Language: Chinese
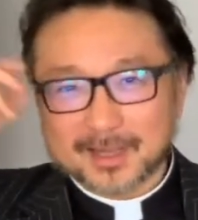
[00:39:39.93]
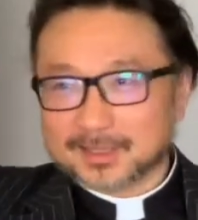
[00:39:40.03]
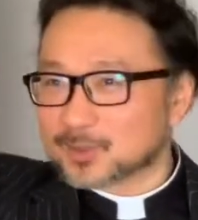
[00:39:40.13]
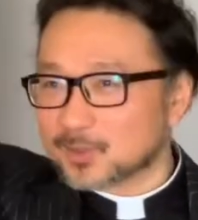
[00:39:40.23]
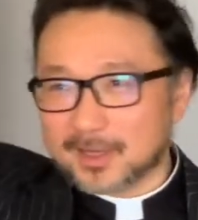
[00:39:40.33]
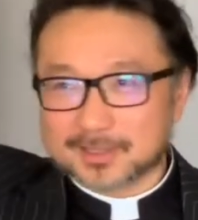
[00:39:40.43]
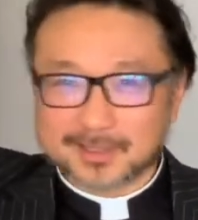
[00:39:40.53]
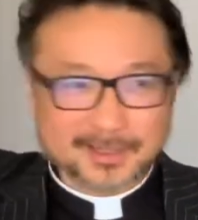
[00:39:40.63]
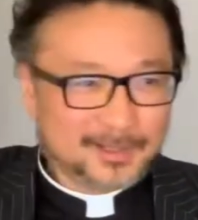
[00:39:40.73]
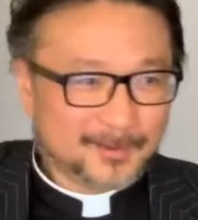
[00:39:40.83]
他说：“哎，这
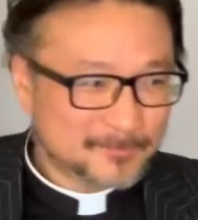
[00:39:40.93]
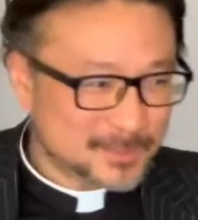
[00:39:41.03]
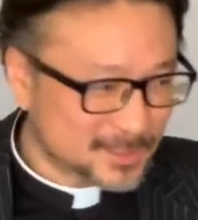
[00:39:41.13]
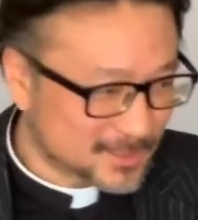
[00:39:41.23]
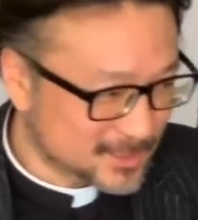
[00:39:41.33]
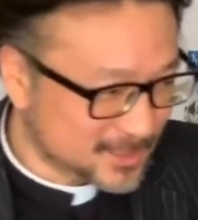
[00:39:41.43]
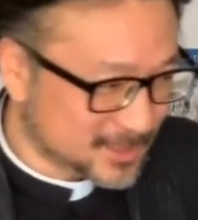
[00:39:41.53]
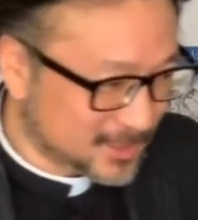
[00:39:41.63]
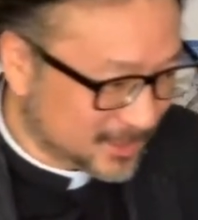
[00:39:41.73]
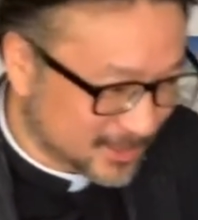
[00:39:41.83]
个、这个、这
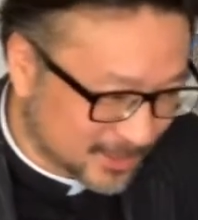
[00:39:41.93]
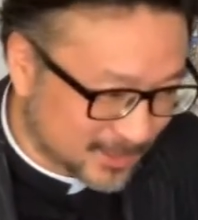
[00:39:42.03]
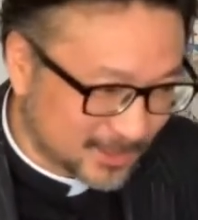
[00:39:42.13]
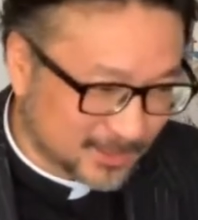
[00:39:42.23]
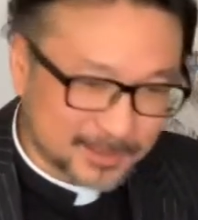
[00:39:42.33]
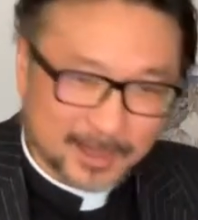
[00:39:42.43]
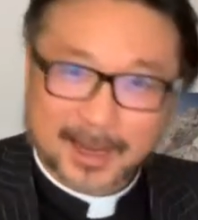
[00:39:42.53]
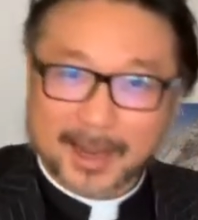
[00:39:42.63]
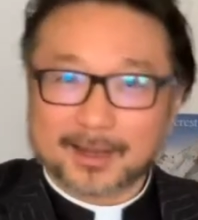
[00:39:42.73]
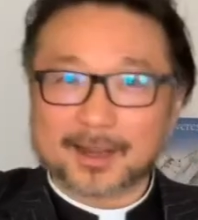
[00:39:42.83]
个，呃，他
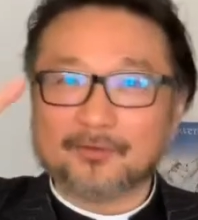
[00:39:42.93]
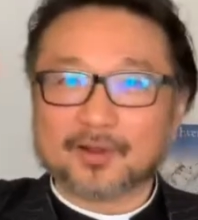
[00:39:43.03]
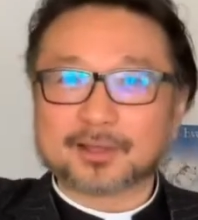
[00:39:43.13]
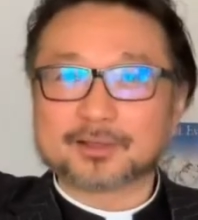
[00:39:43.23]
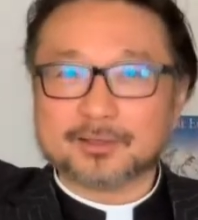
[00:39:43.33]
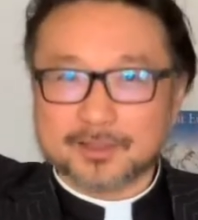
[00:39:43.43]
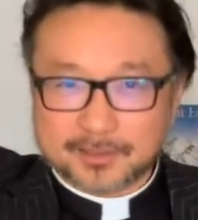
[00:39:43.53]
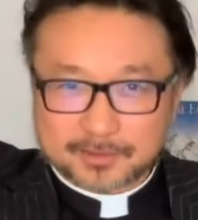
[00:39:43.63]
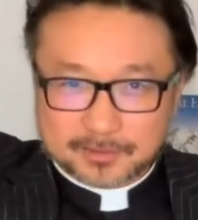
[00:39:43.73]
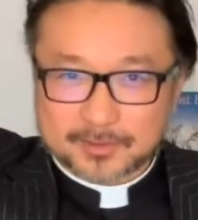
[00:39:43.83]
改革开放，他就
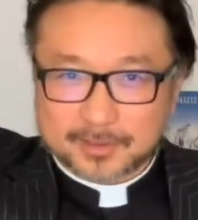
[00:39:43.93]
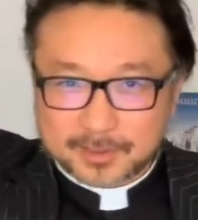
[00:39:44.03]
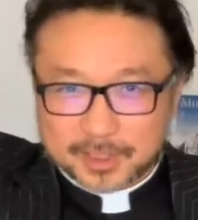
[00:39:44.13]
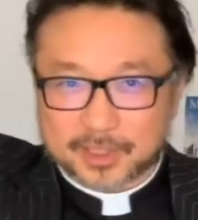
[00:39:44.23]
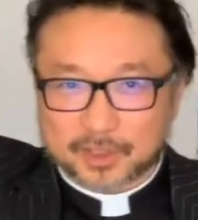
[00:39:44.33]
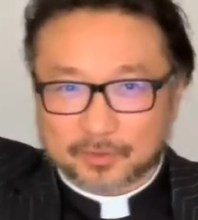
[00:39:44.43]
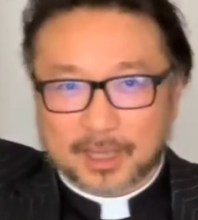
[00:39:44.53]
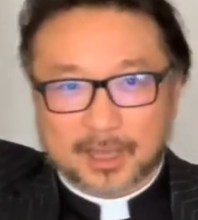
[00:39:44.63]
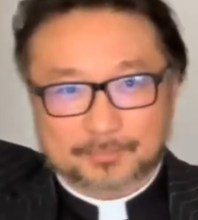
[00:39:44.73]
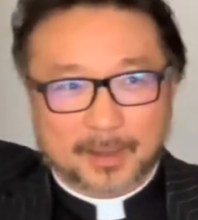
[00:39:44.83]
一就是七九
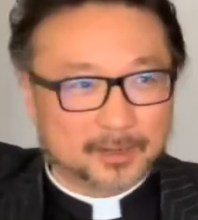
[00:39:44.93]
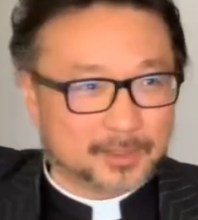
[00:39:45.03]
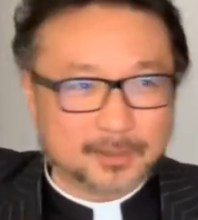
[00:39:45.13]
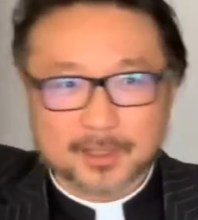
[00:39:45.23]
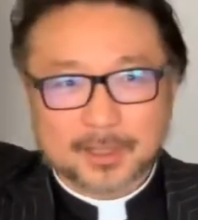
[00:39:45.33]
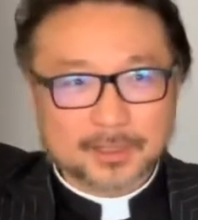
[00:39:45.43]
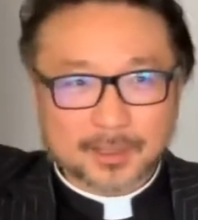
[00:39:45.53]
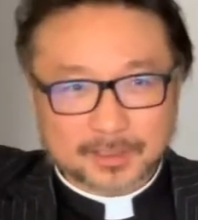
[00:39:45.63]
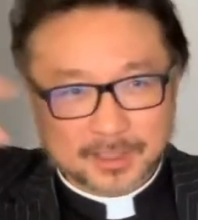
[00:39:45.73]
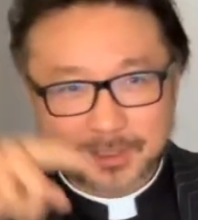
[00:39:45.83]
年还是八零年。”
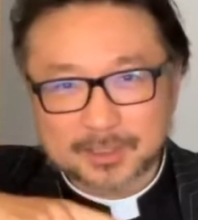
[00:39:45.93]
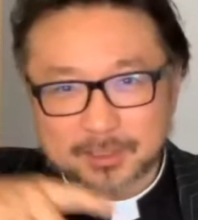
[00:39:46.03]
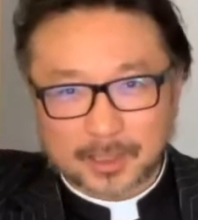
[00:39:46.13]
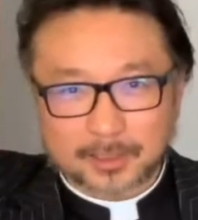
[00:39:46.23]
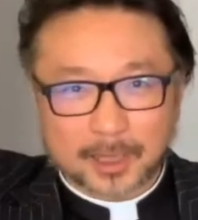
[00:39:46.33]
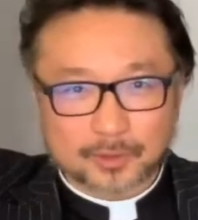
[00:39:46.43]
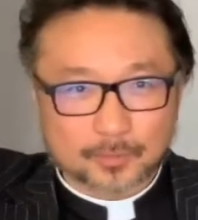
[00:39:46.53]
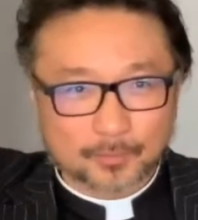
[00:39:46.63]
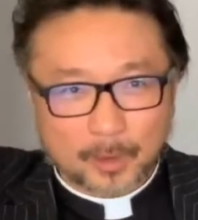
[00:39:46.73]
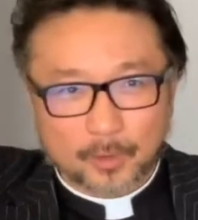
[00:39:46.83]
那第一次啊，他
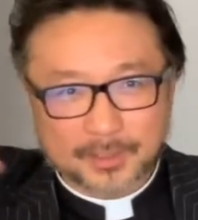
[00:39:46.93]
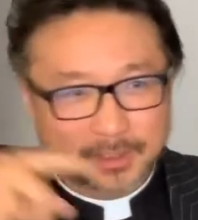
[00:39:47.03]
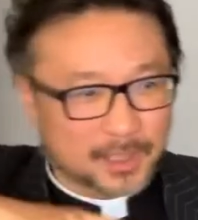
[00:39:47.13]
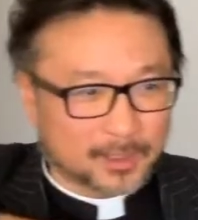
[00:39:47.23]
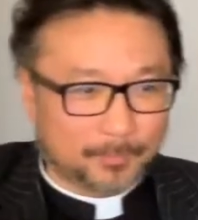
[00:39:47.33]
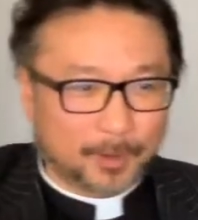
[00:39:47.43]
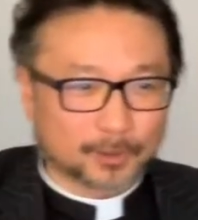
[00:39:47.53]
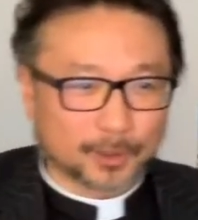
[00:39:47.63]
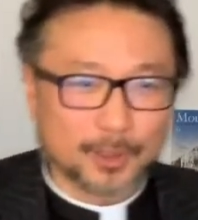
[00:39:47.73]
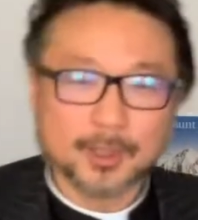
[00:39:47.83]
从美国还是香港跑
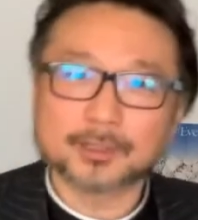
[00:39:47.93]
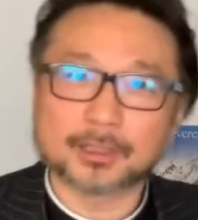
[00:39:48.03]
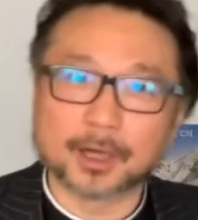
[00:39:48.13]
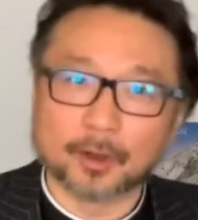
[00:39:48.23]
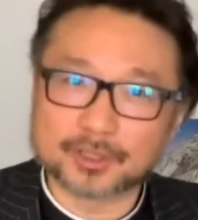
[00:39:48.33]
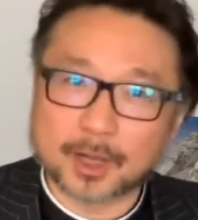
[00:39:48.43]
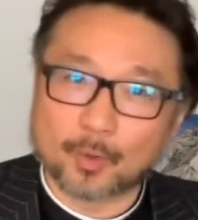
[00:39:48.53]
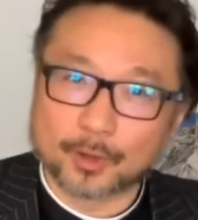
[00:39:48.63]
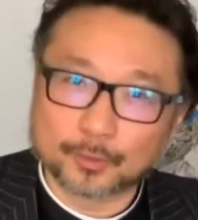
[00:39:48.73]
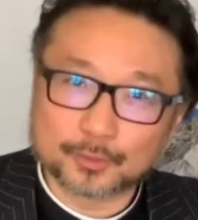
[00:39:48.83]
到他的老家
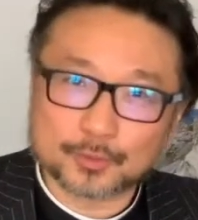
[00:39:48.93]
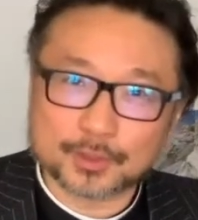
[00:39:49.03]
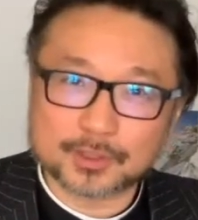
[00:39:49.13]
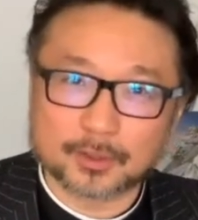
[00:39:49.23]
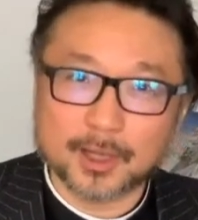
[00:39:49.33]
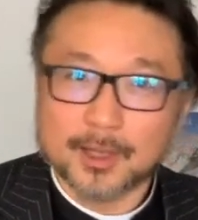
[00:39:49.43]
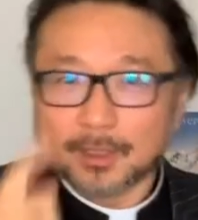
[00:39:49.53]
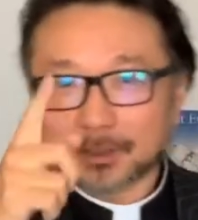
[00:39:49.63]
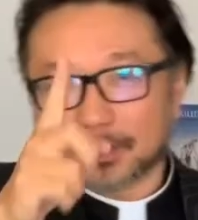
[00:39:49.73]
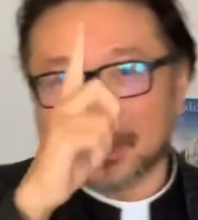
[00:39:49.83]
广东去的时候，哎，
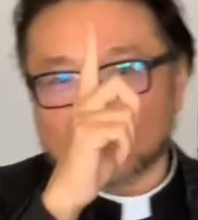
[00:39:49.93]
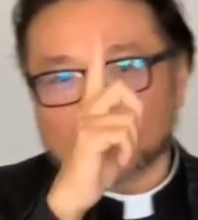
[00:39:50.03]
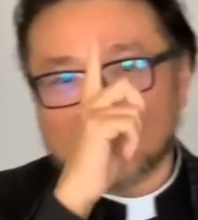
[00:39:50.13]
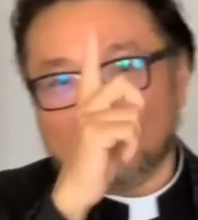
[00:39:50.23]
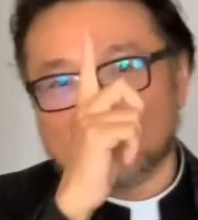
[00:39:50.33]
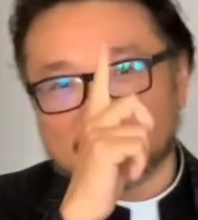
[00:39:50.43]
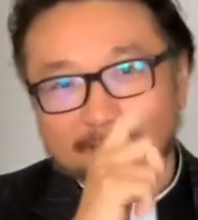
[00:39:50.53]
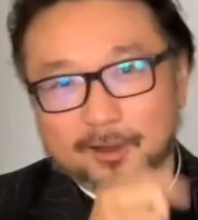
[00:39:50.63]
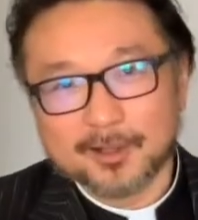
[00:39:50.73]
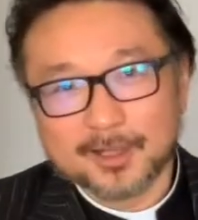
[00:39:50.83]
他听到第一篇讲
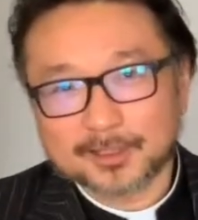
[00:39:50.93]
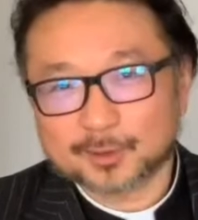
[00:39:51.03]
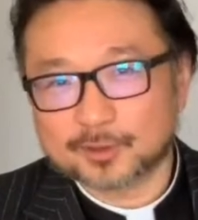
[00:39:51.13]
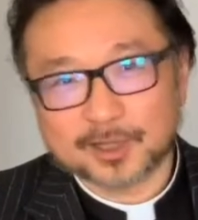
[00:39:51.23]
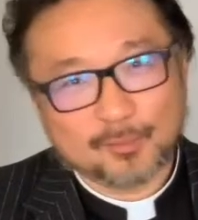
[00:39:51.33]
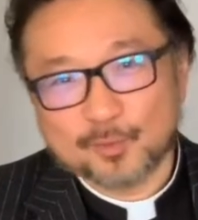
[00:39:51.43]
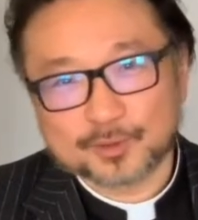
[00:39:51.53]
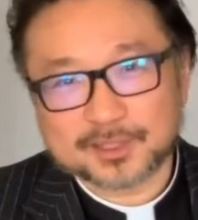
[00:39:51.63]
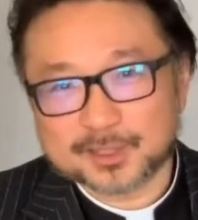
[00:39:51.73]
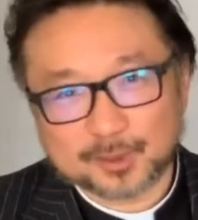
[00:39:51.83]
到，他说那个牧
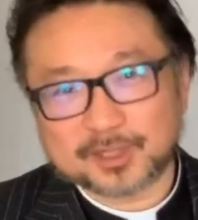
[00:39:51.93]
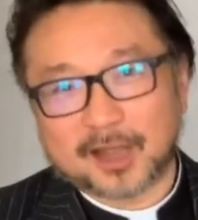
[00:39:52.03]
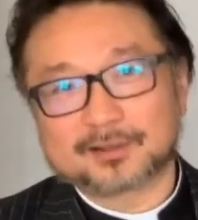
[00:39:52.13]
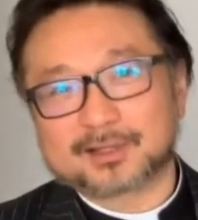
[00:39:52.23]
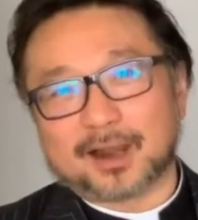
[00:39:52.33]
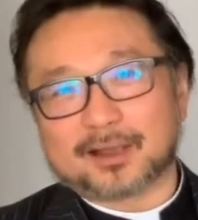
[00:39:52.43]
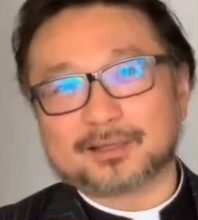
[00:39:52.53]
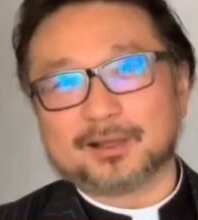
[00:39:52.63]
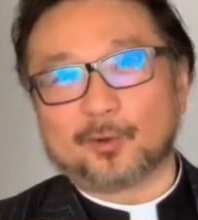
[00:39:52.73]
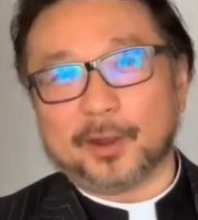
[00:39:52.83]
师就讲格拉
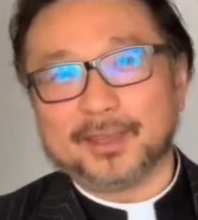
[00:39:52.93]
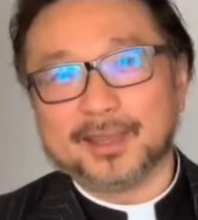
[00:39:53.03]
森的鬼，